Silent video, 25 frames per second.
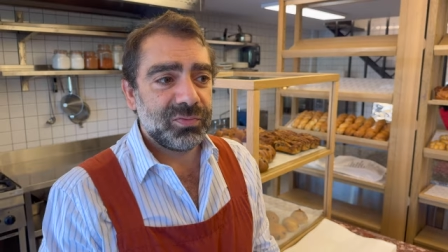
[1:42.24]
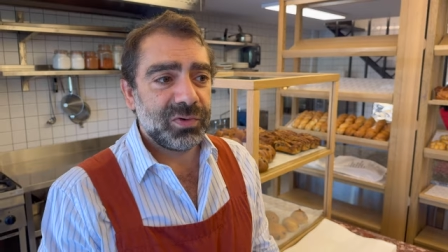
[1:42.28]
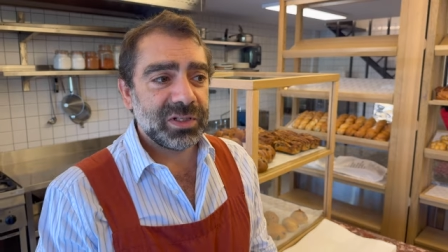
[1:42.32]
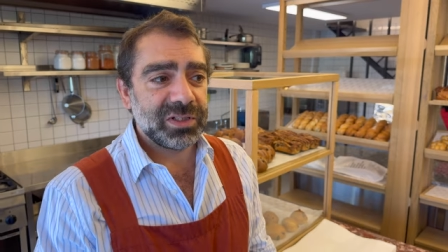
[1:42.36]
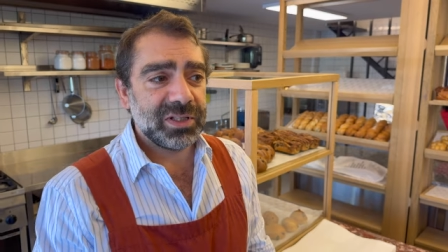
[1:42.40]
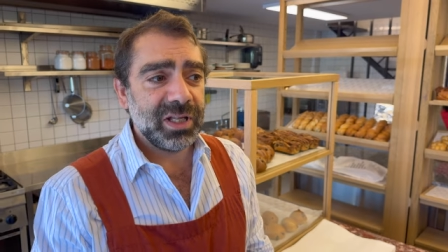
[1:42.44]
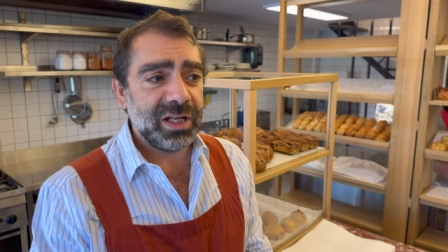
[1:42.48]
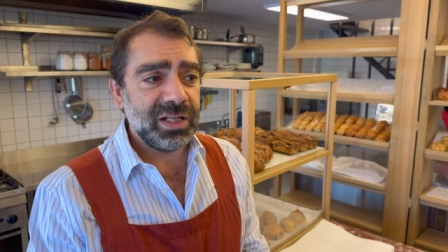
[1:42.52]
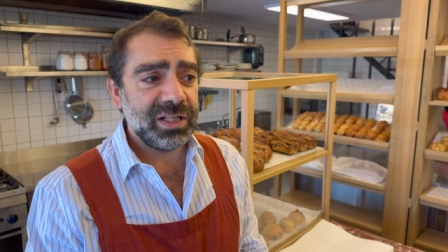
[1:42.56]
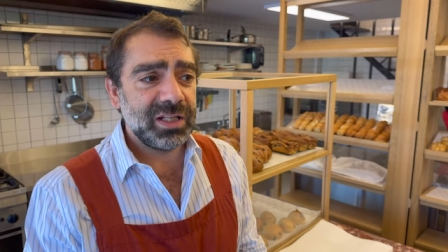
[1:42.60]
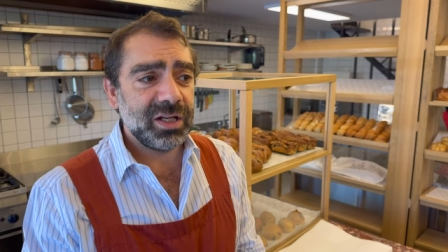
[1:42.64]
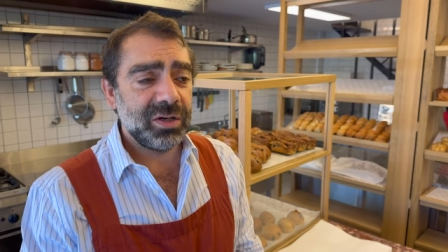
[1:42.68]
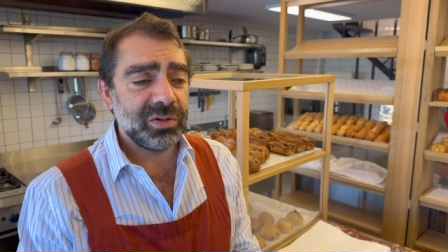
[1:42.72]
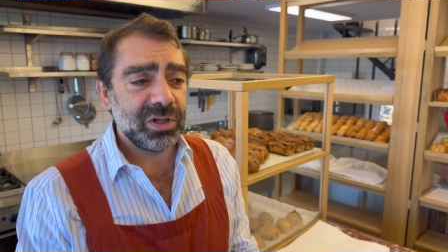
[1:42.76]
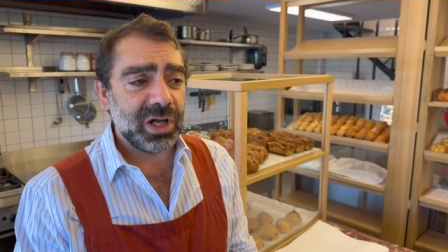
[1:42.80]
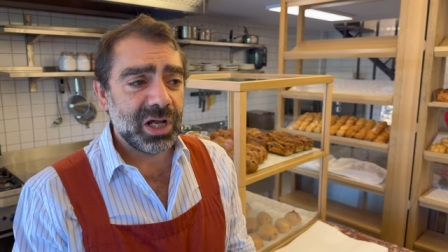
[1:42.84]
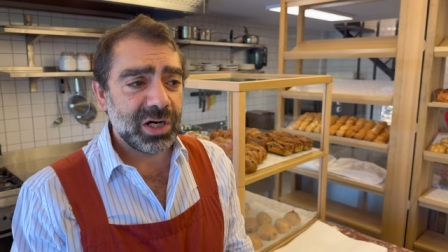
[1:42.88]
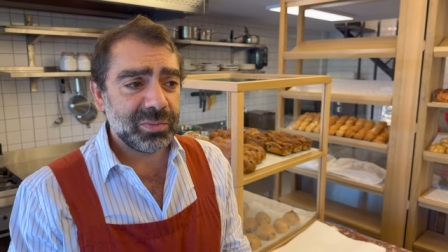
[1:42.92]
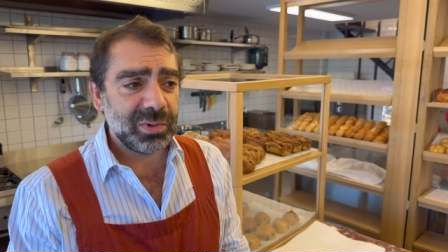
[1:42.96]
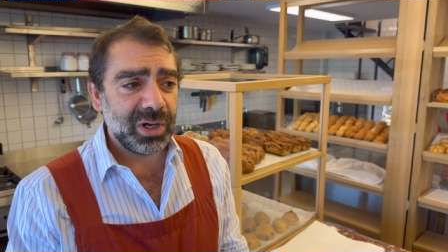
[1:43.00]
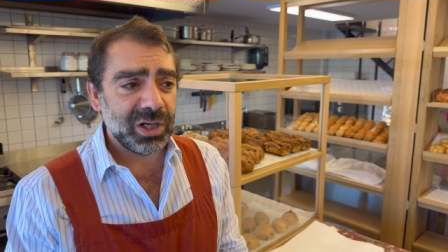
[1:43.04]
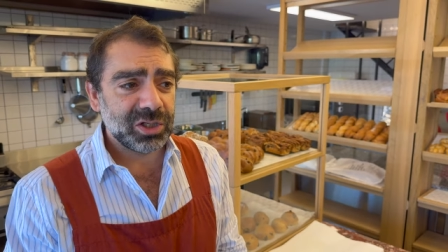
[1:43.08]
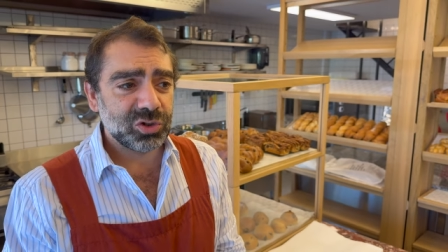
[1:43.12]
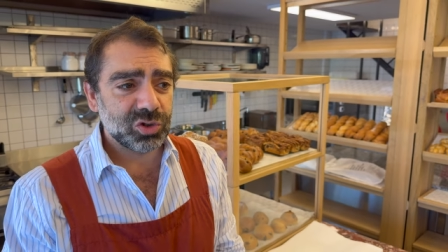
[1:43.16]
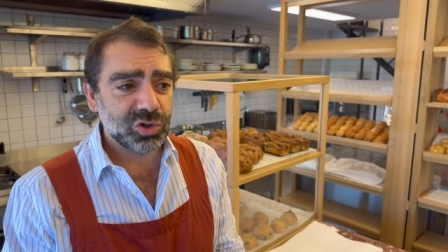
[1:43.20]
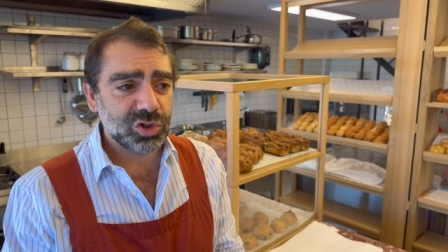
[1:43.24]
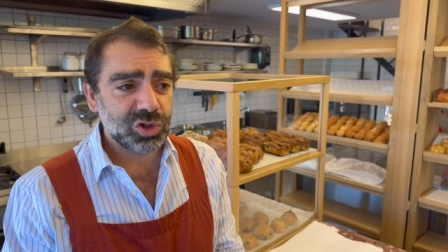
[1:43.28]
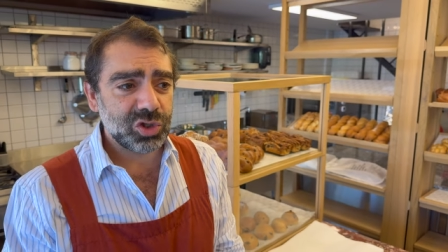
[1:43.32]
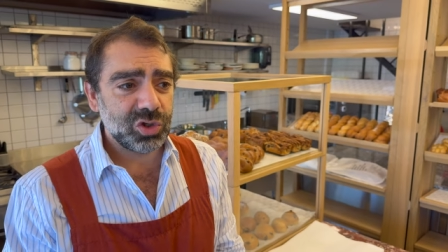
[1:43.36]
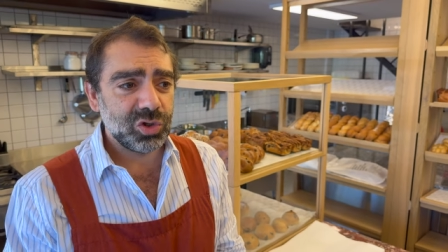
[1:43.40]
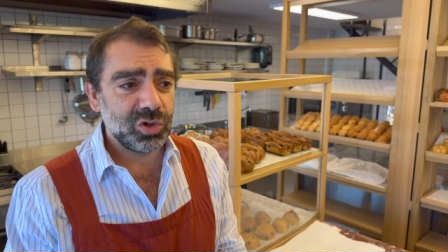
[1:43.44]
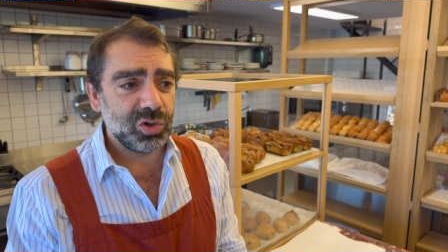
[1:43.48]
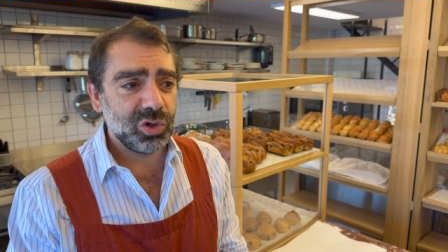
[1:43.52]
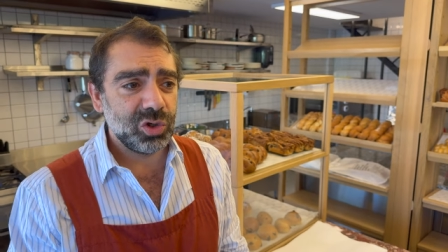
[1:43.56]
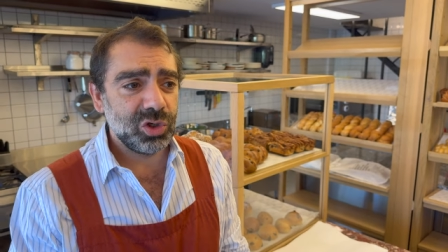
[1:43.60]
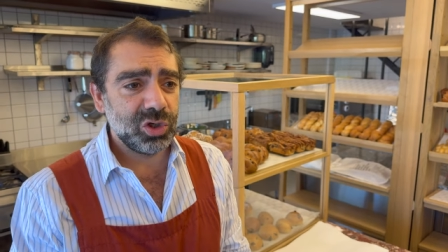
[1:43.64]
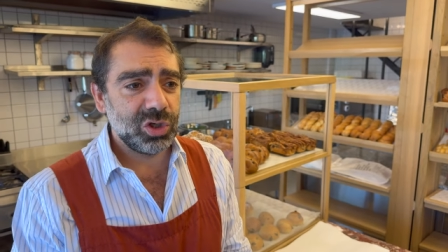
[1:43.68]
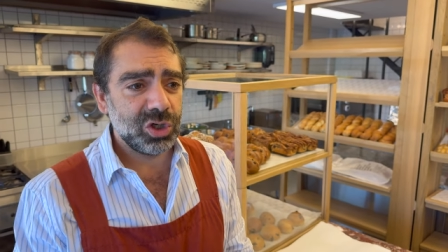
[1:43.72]
فتحنا أربعة
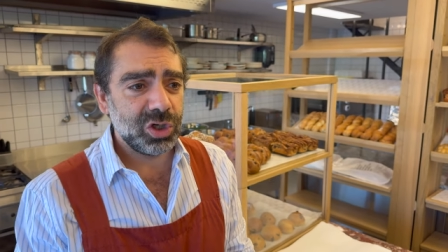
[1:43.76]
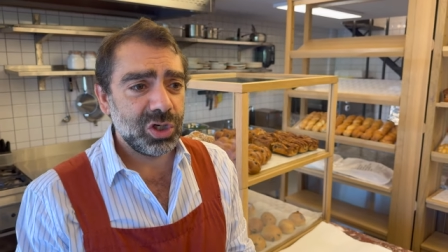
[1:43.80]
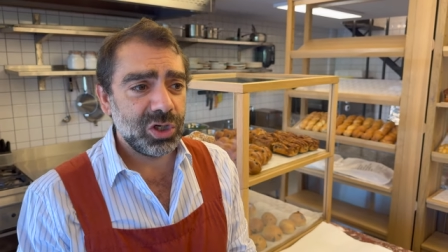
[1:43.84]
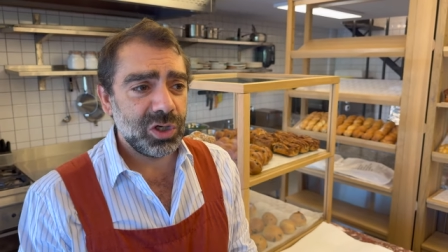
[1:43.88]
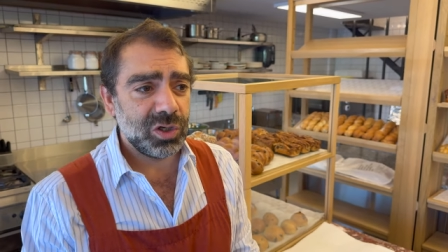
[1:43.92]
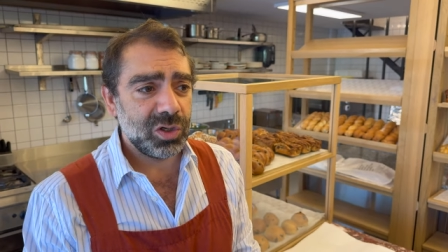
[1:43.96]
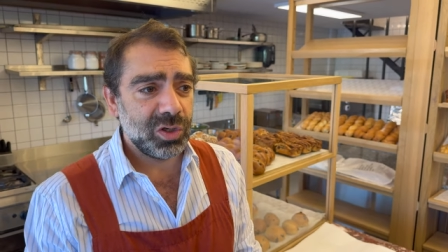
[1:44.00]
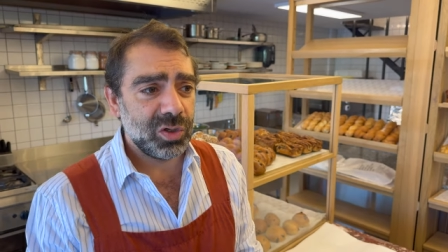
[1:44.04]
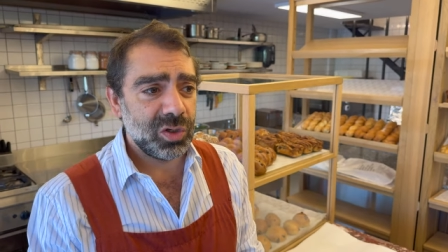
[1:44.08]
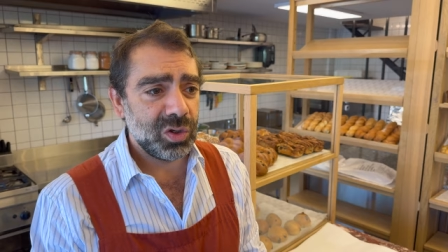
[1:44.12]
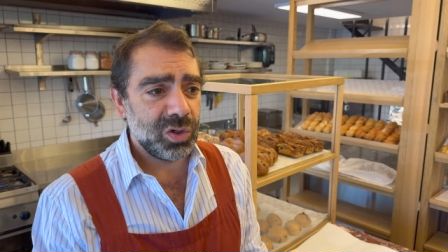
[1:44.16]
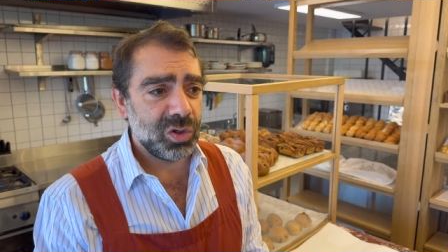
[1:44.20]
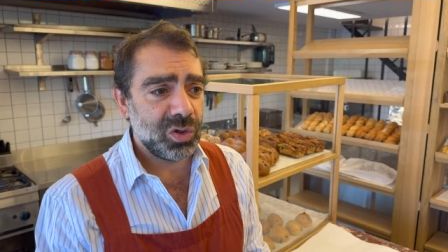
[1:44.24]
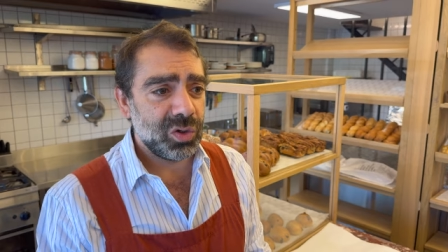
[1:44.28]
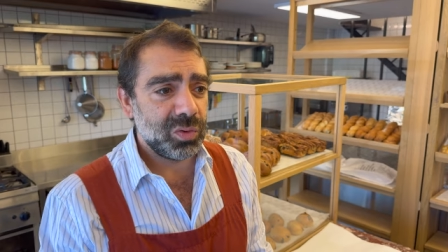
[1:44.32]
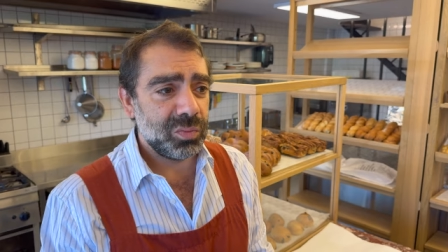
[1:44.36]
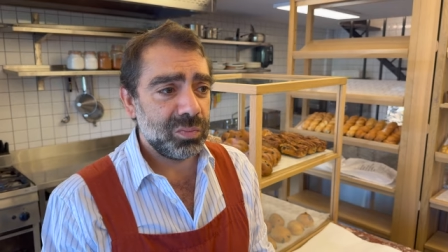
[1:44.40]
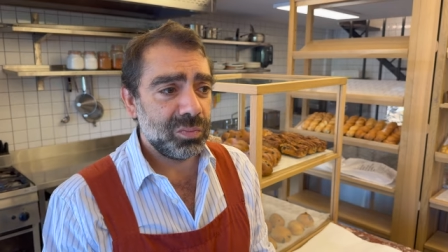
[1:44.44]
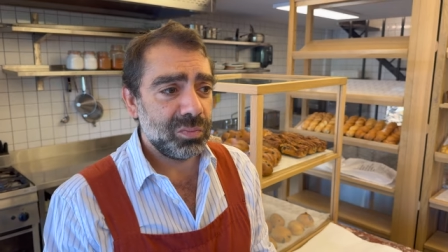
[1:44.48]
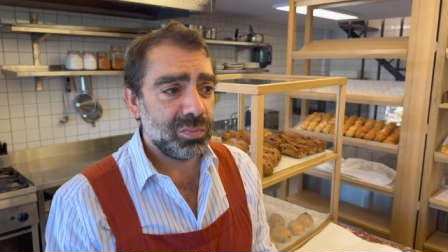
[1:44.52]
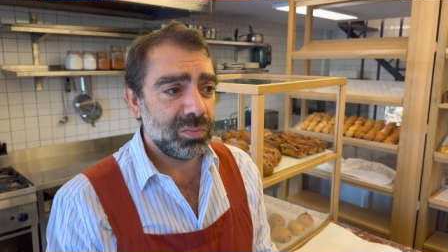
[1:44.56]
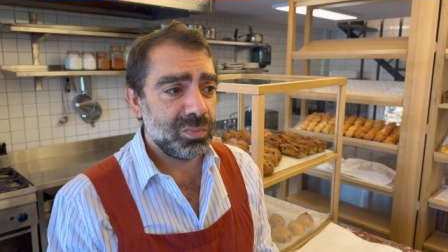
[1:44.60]
أشهر آه،